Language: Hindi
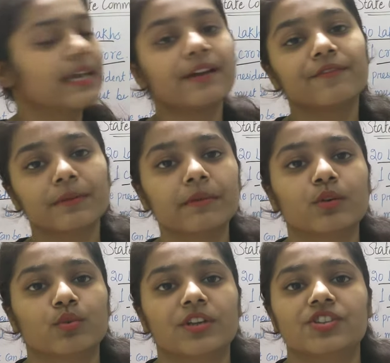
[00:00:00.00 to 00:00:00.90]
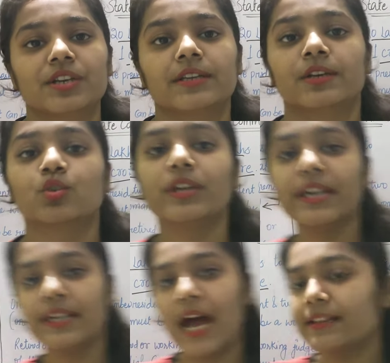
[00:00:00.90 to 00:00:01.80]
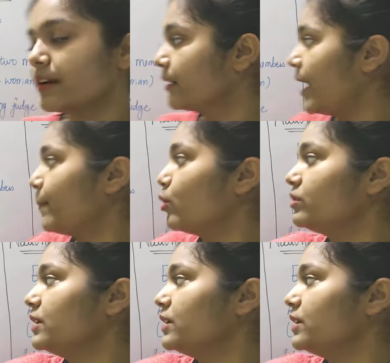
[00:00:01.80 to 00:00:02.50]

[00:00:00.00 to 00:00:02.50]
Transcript: एक वेमेन होनी चाहिए तो ये याद रखना आपको